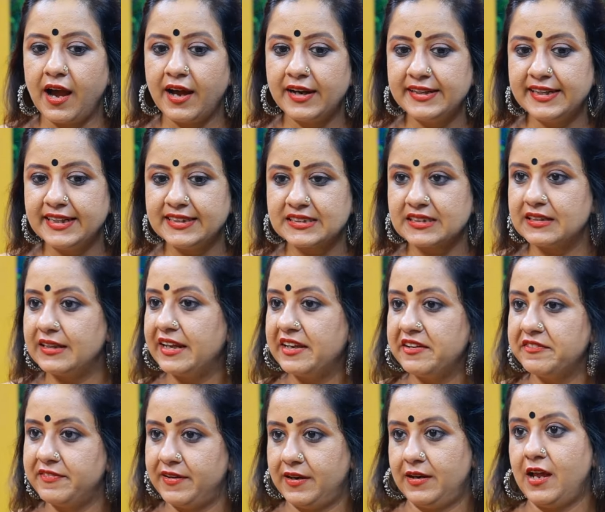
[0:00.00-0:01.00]
ఆర్టిస్ట్
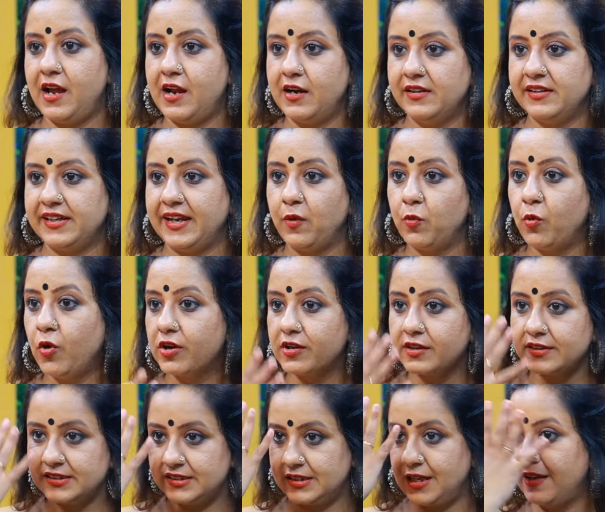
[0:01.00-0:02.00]
లైఫ్ ఎలా అంటే
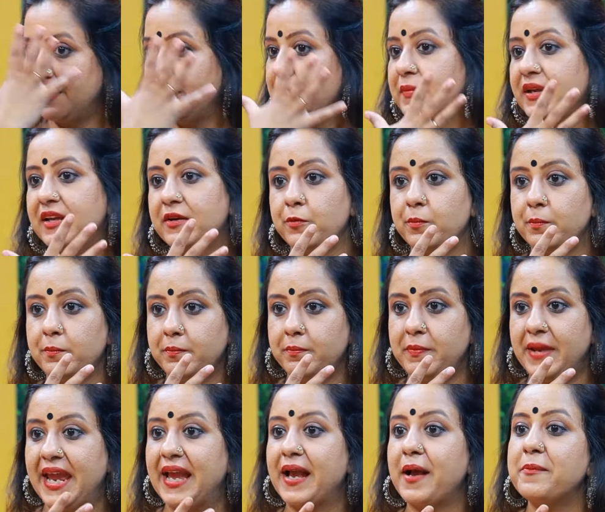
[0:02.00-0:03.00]
ఒక్కసారి మీరు
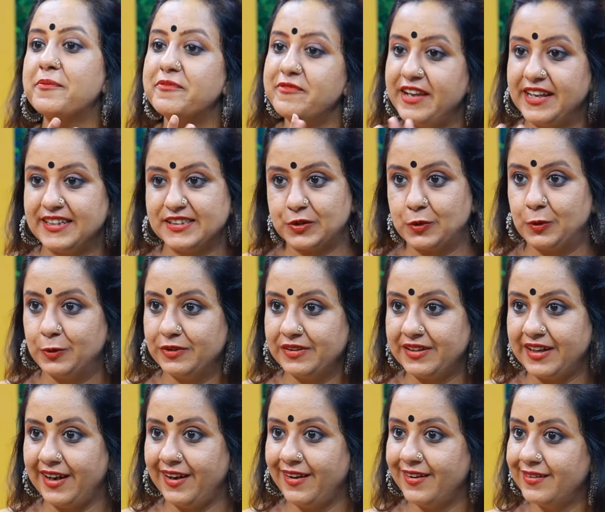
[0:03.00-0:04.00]
మేకప్
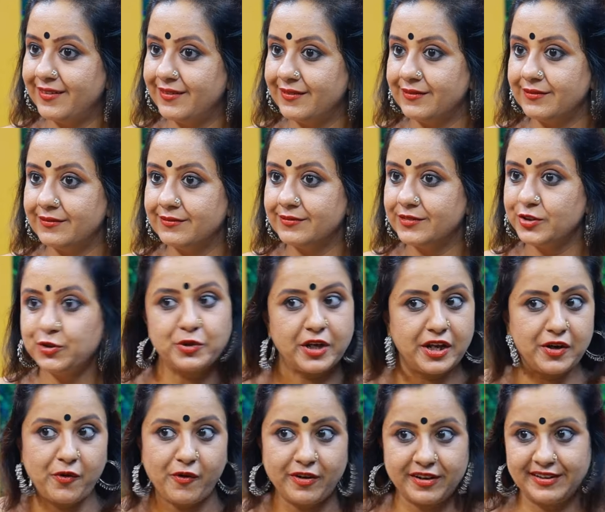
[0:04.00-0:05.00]
వేసుకుంటే యూ
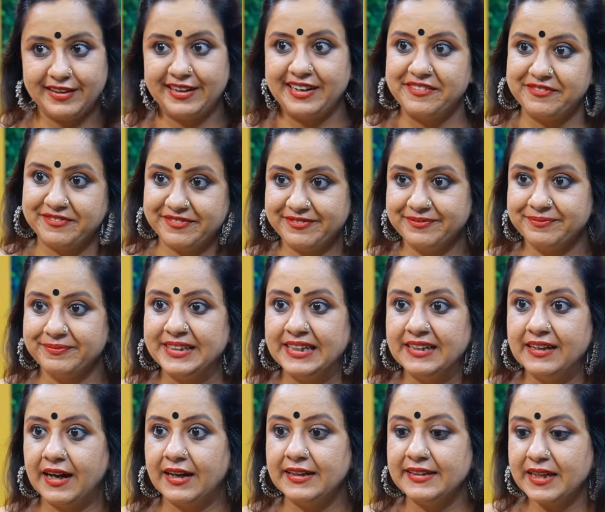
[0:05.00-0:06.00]
కెనాట్ లీవ్
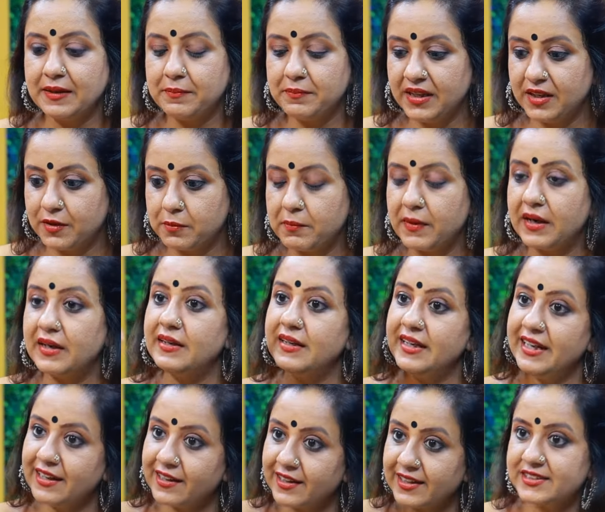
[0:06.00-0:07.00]
అంటే మీరు
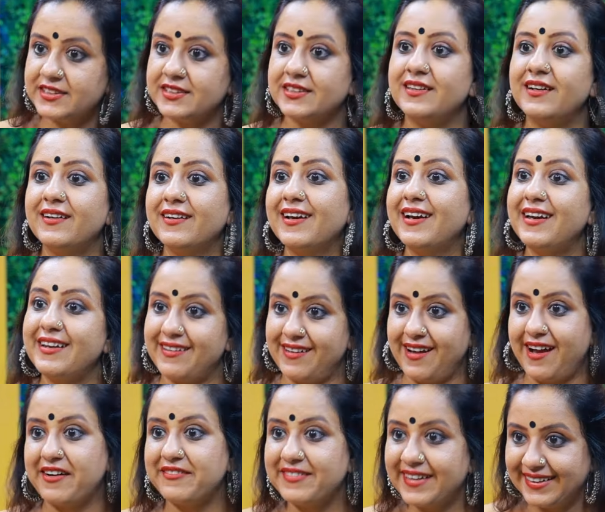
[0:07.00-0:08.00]
మళ్ళీ ఖచ్చితంగా
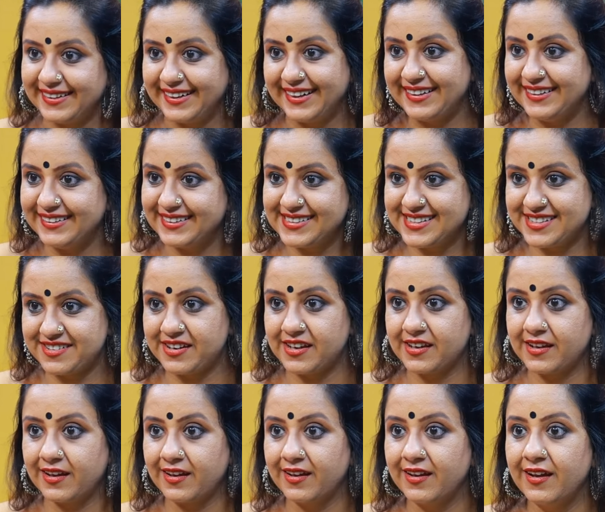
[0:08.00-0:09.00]
రావాలి
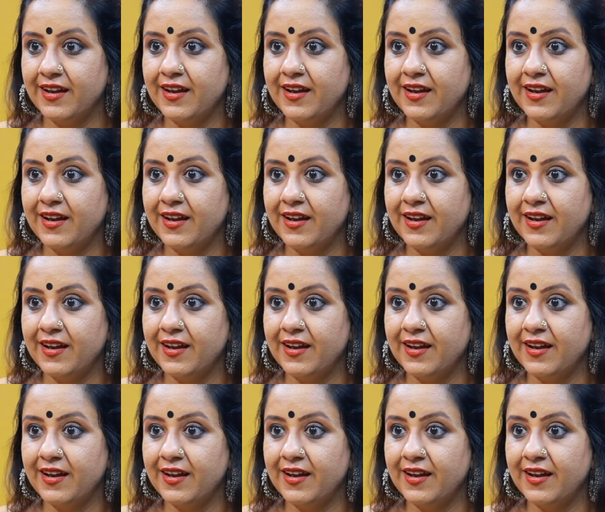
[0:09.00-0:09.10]
ఇండస్ట్రీకి